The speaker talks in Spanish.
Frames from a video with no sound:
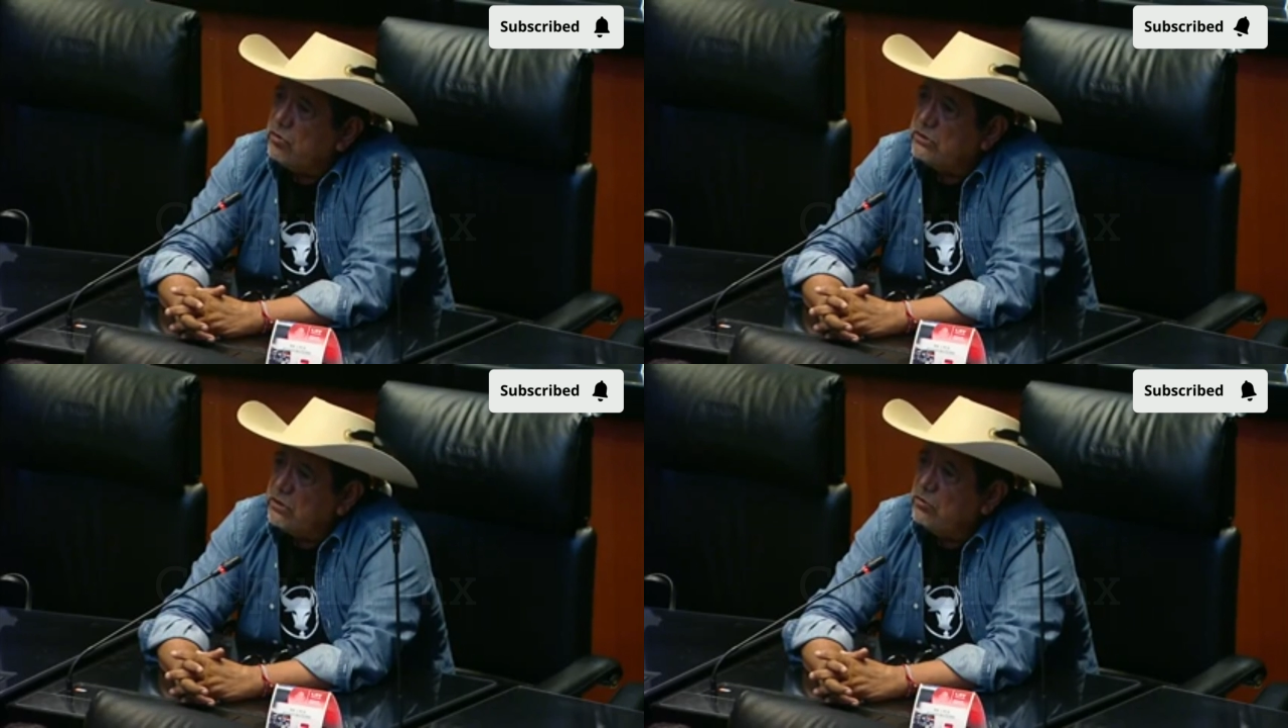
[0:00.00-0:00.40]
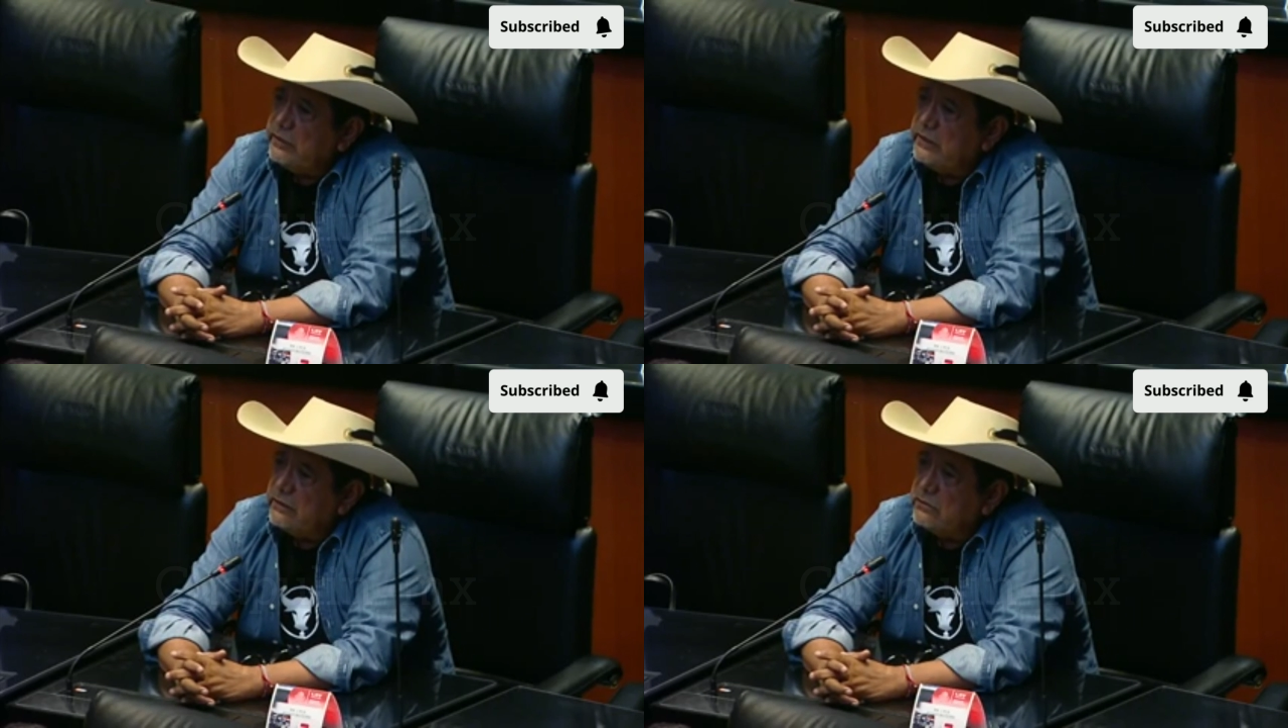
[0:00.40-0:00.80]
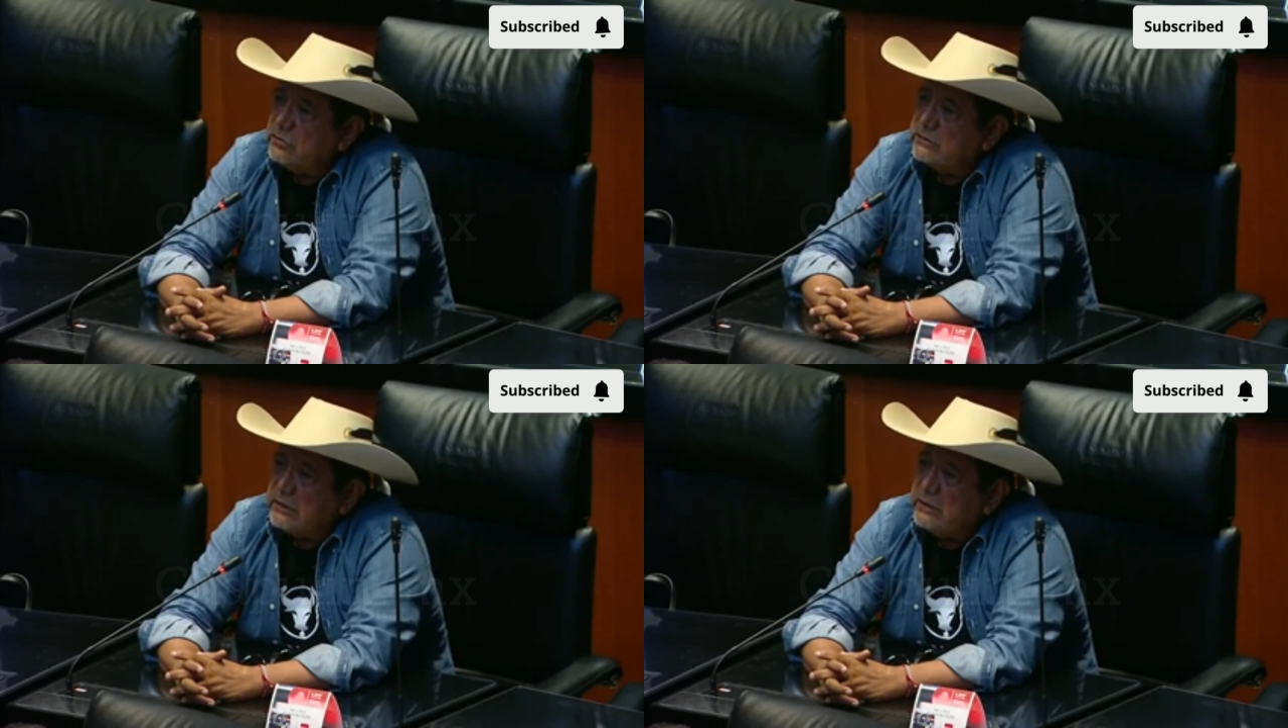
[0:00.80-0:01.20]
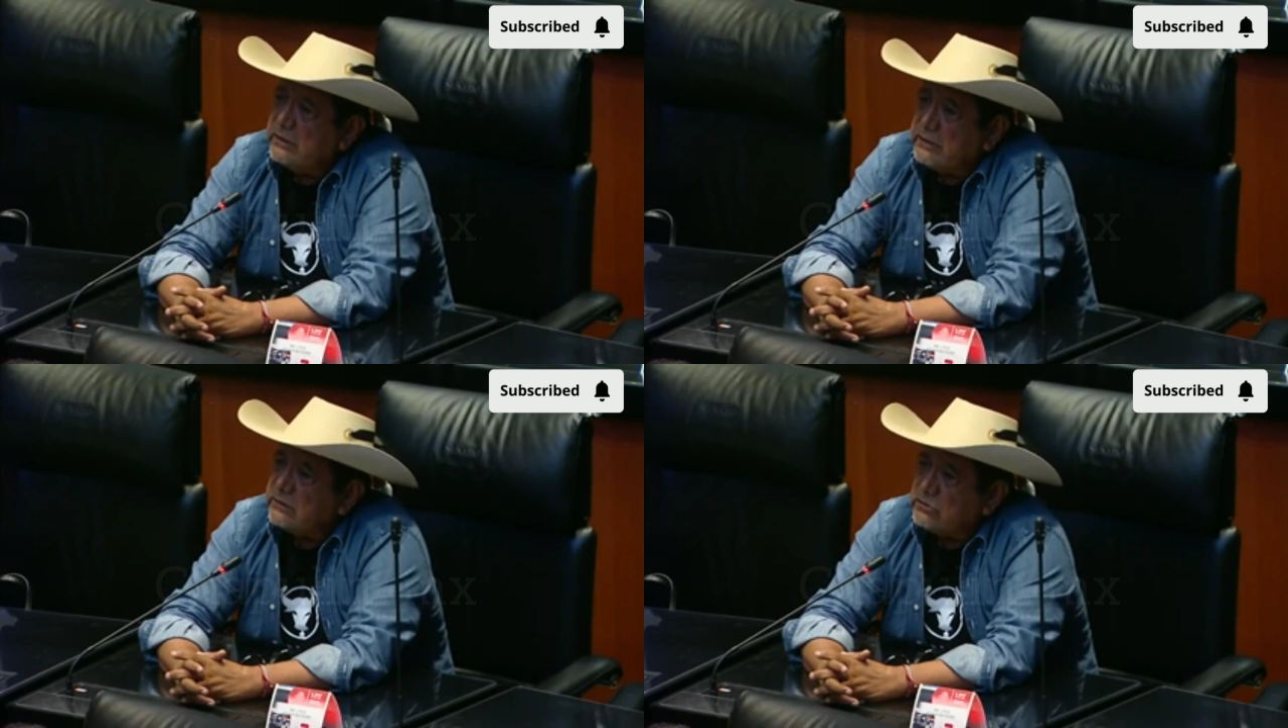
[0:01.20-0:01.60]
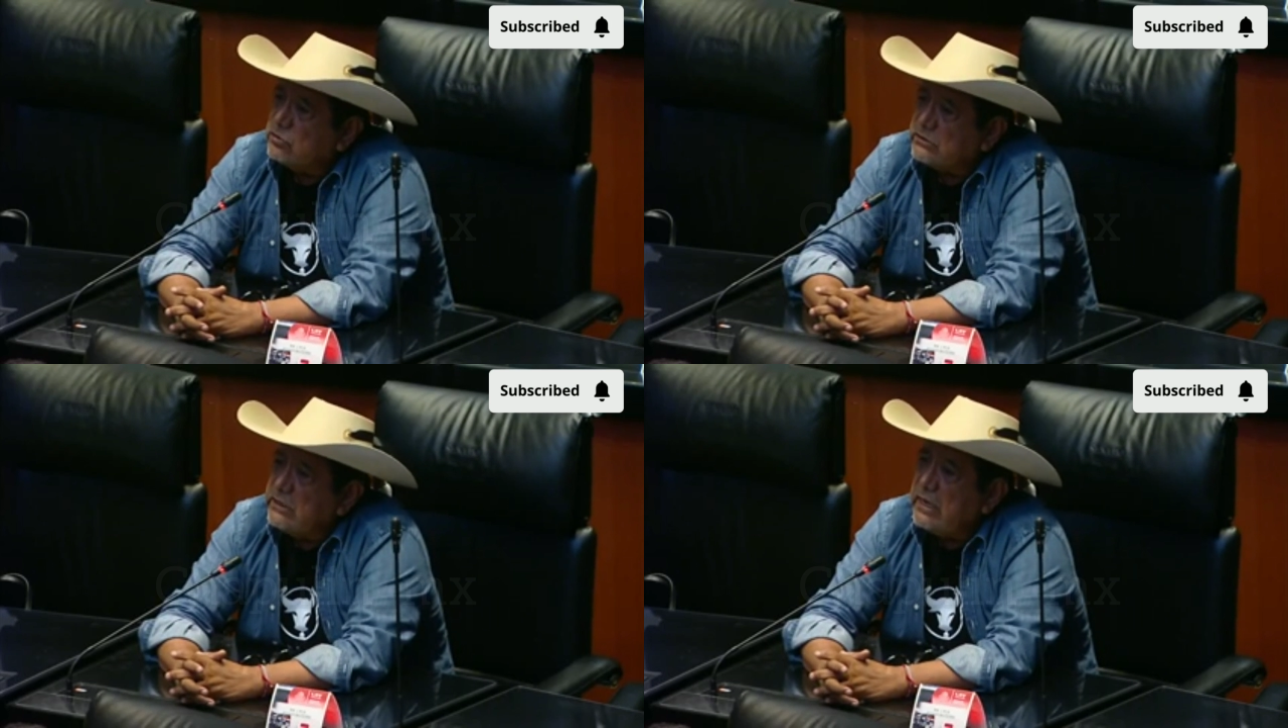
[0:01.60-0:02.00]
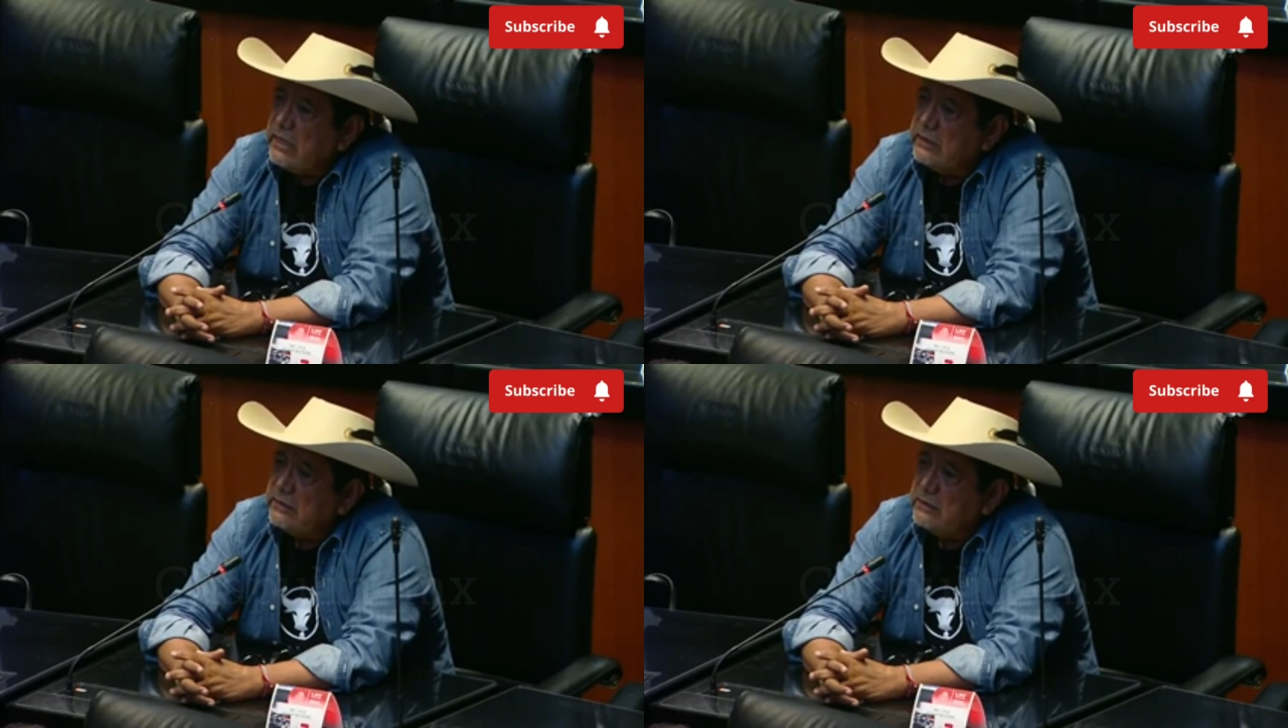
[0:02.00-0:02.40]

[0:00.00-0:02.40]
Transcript: continúe? ¿Usted quiere que esto siga?